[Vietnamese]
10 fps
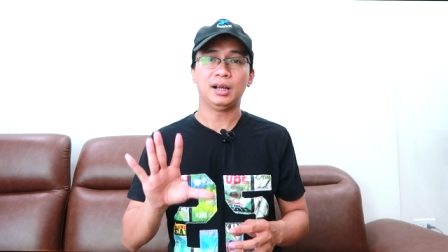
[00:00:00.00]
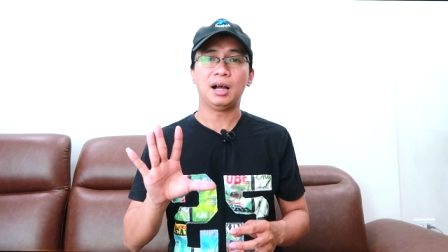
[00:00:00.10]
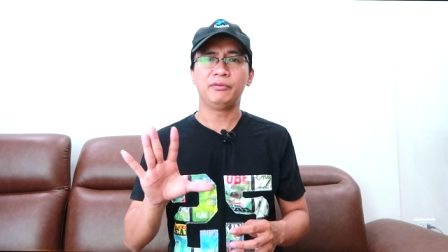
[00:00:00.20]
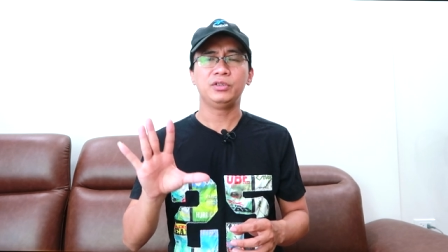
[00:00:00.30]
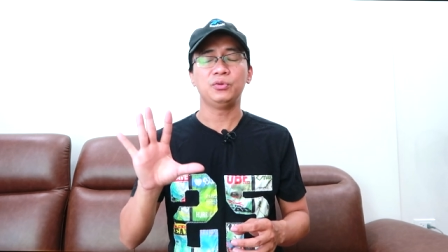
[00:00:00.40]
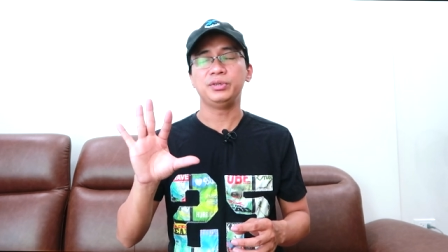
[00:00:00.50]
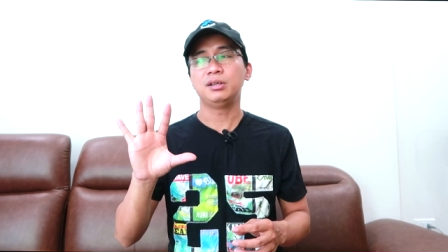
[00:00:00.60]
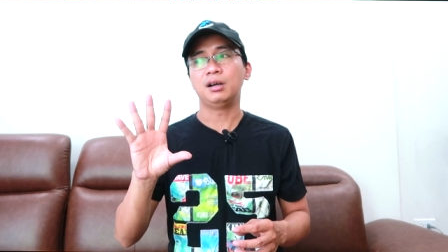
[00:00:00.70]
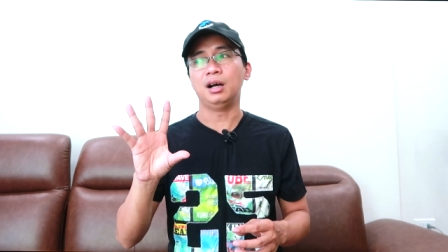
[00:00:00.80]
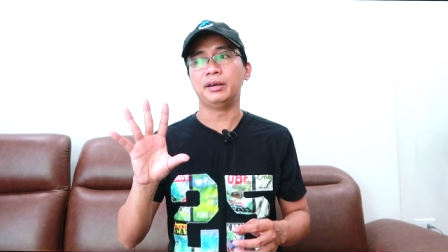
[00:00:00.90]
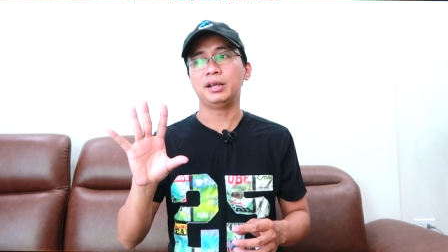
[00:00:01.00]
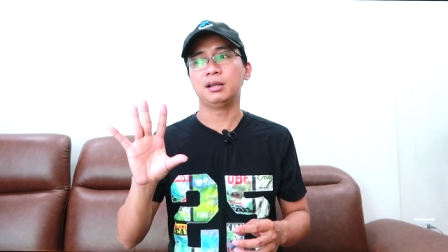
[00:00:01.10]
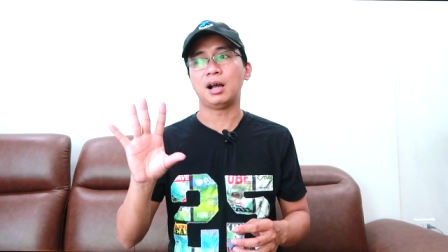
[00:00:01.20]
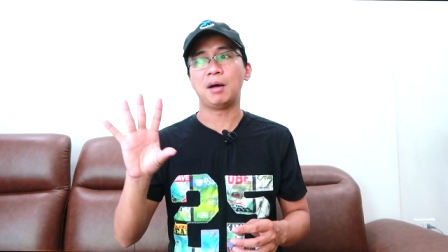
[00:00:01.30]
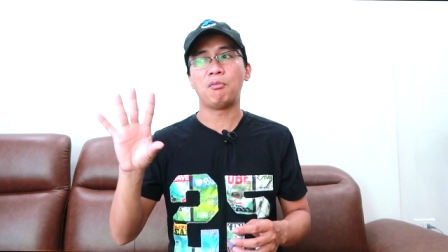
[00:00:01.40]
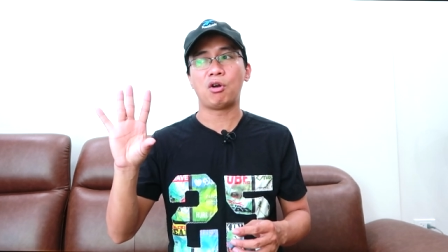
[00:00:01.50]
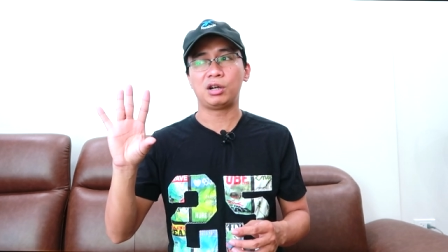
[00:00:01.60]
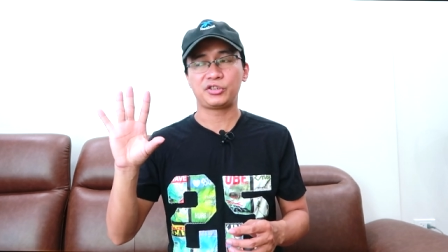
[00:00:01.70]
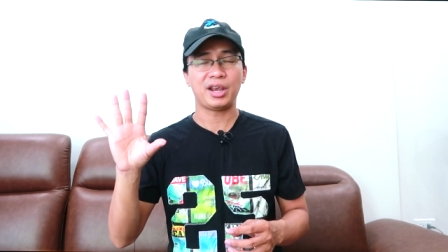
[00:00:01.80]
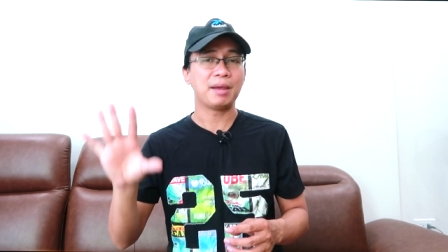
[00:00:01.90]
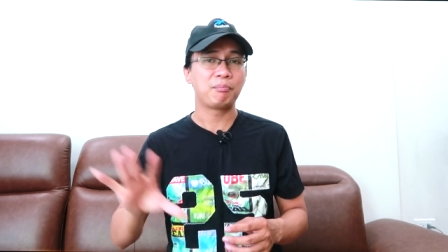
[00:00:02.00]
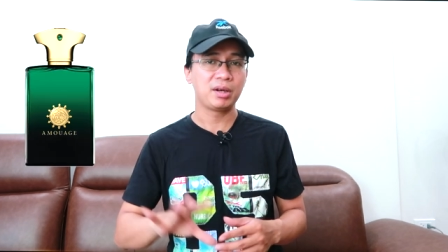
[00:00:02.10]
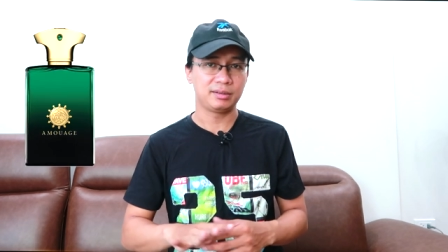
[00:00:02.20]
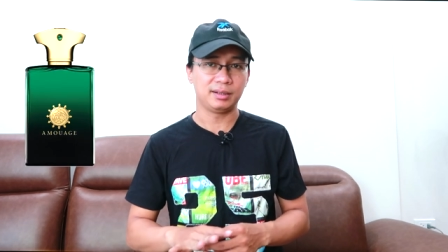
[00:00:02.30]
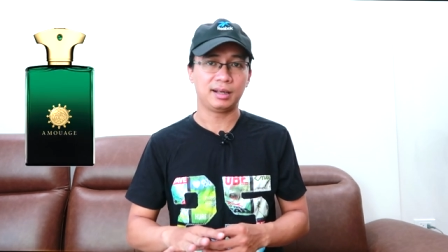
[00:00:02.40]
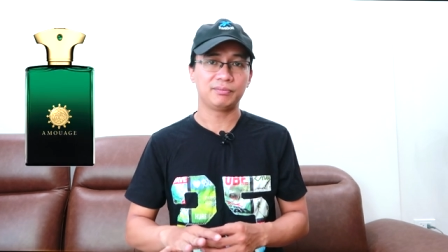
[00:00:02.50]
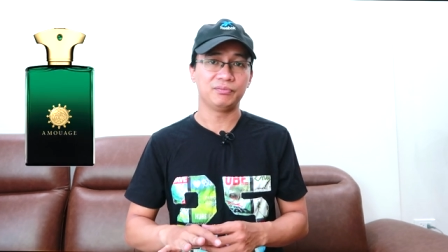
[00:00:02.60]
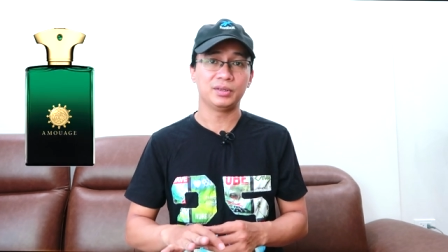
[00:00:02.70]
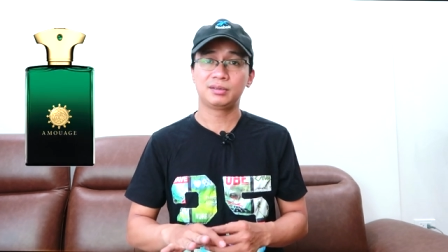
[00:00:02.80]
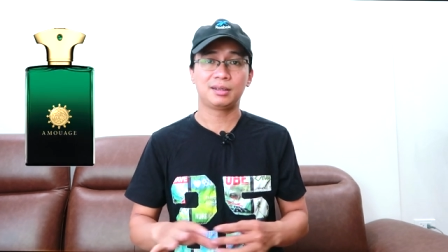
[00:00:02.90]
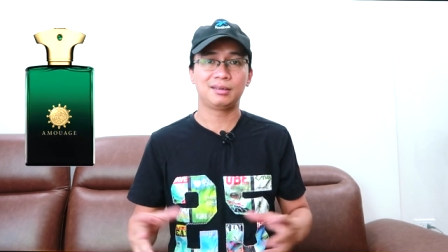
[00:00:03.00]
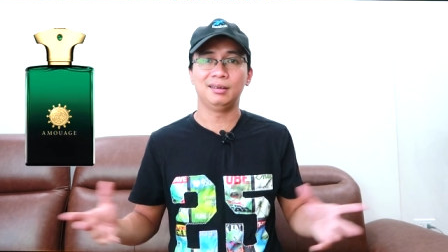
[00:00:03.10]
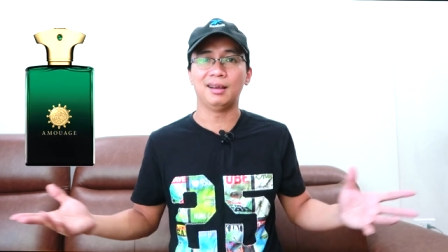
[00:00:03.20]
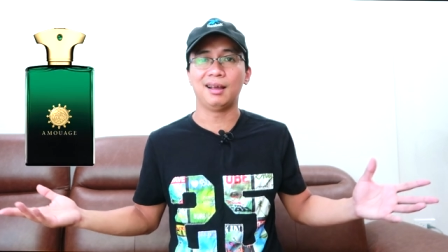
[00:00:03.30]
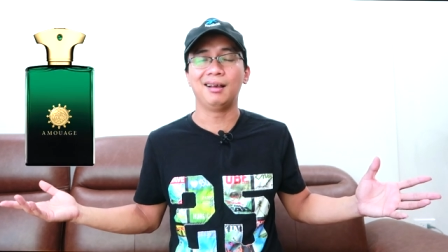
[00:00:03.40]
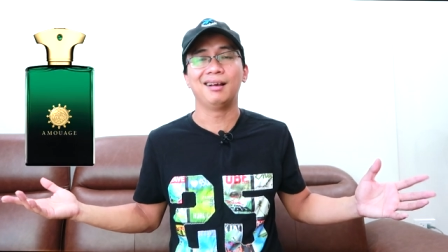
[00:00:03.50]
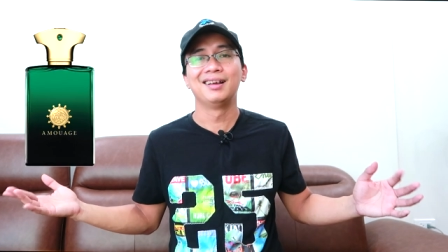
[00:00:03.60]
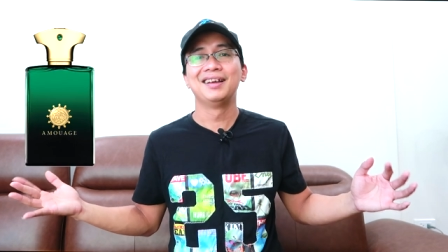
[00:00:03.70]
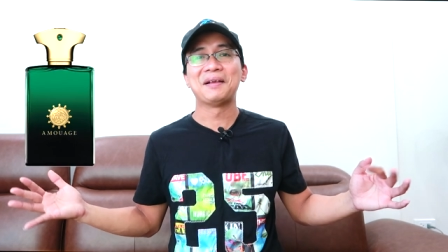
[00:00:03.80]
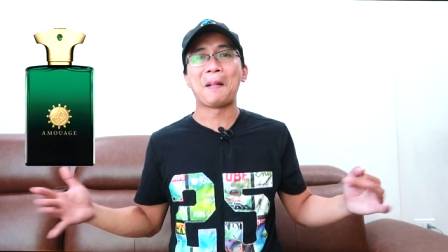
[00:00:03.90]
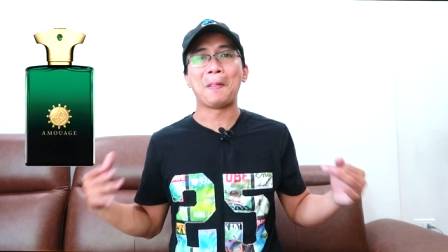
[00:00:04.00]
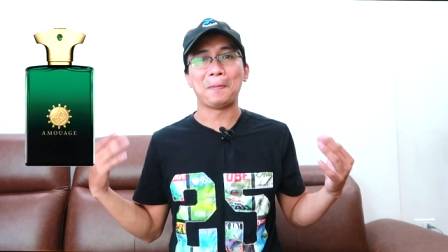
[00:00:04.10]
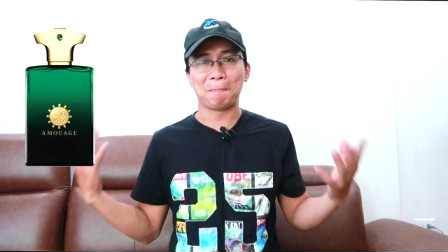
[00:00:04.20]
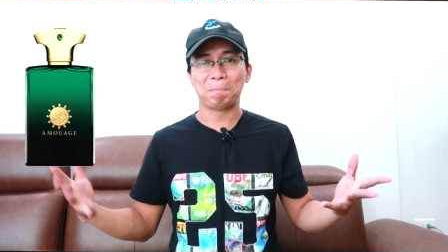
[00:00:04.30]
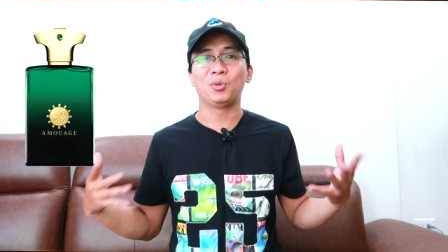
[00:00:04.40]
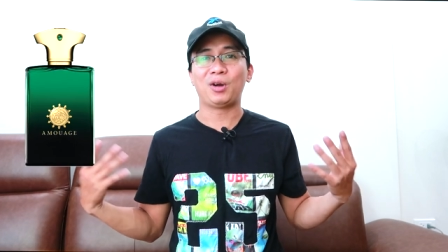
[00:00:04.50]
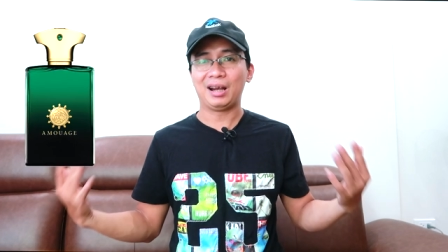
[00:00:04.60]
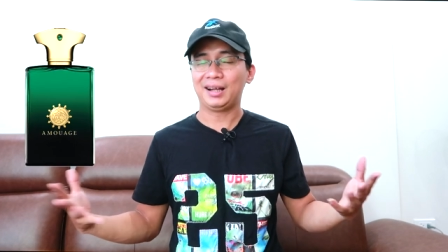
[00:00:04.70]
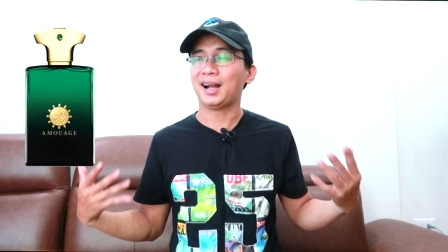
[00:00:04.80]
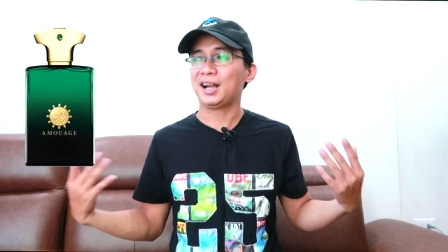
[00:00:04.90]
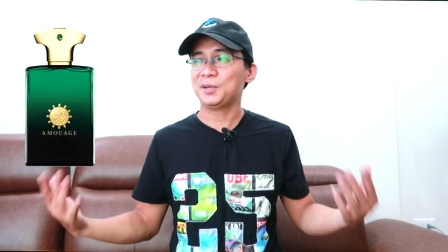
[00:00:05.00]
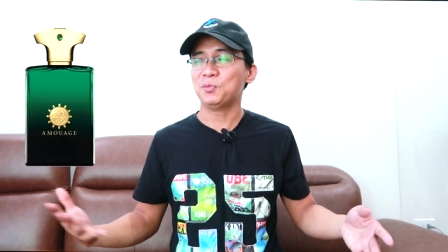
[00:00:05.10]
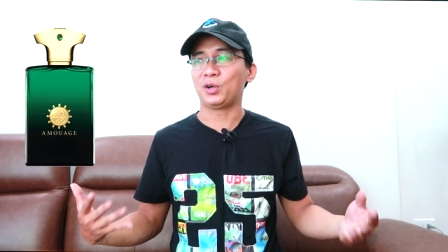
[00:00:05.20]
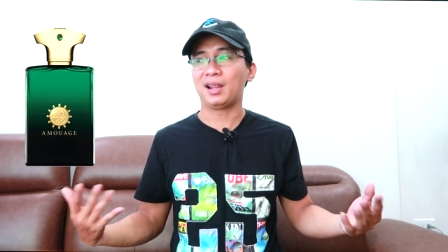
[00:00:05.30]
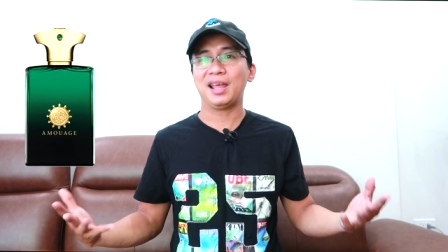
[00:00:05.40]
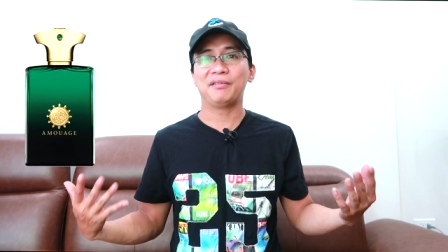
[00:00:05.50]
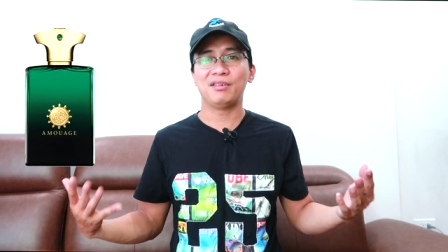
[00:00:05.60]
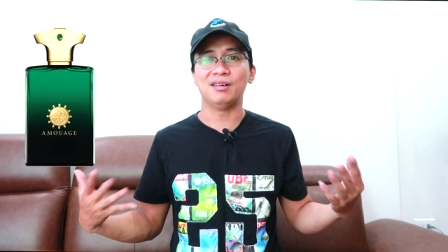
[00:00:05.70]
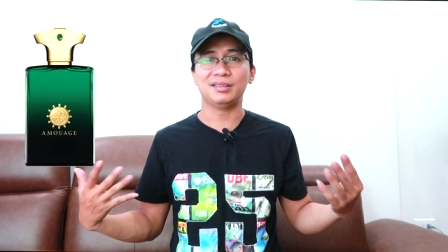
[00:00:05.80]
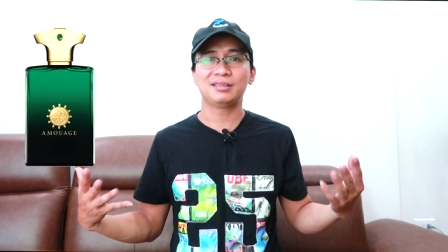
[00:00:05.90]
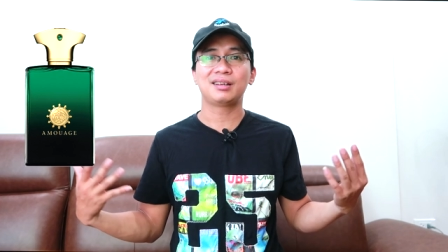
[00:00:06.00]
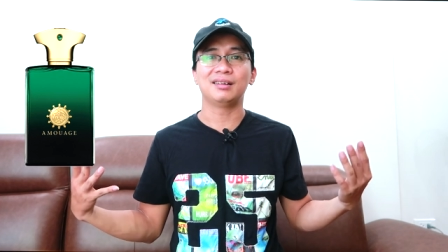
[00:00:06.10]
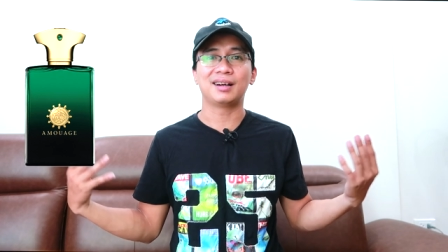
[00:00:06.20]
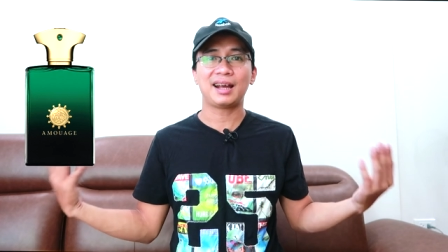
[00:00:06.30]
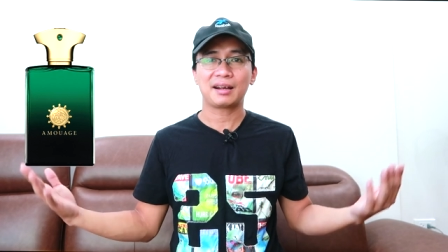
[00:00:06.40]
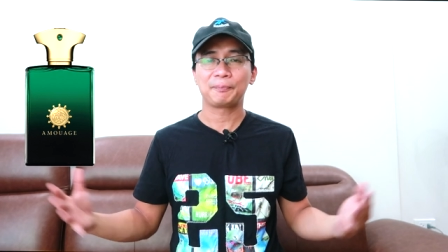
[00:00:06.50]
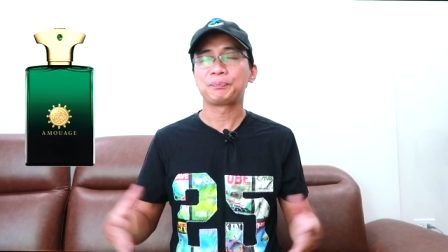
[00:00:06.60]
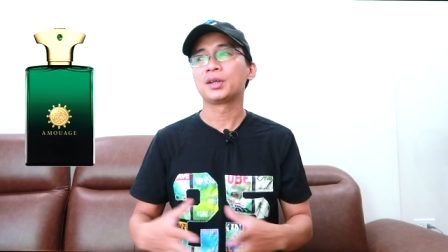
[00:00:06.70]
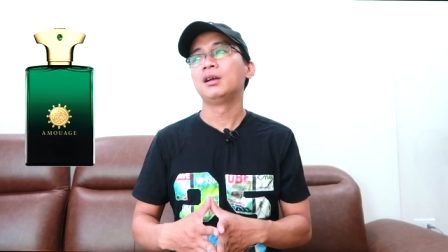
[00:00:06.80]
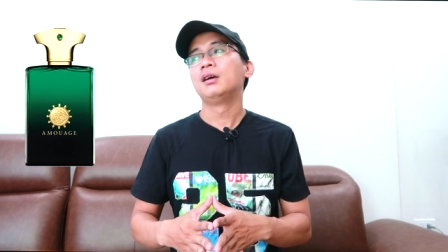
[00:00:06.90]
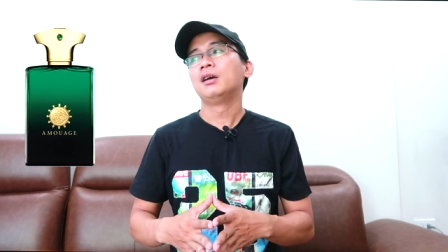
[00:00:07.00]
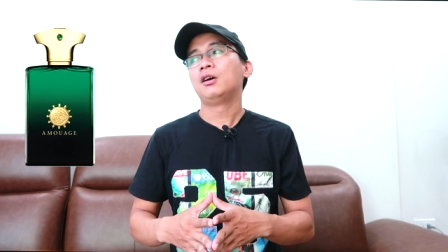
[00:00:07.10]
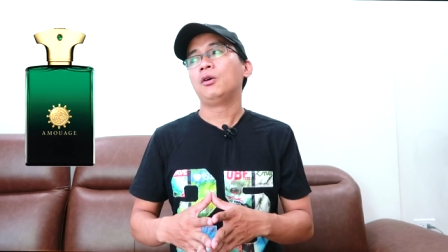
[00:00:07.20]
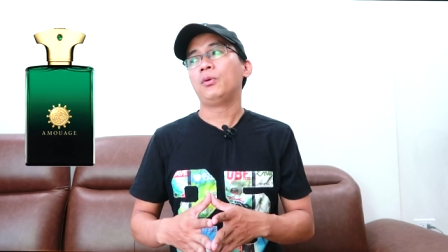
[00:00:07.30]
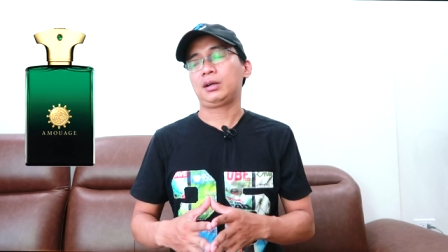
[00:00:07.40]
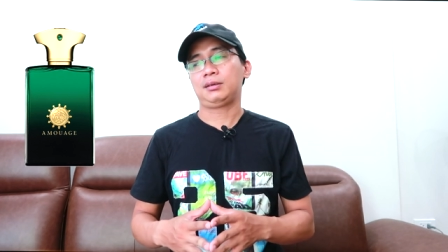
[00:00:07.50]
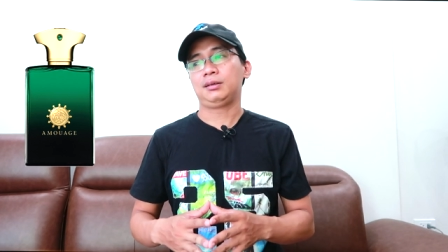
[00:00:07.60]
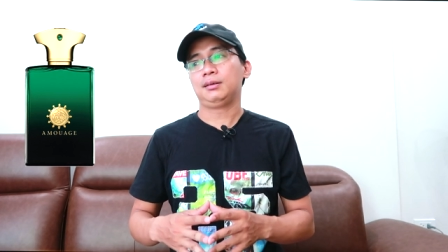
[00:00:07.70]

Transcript: ờ, ví dụ như là ở đây là amort epic chẳng hạn rất rất là nó đã đại khái là một cái level rất rất là khác hoặc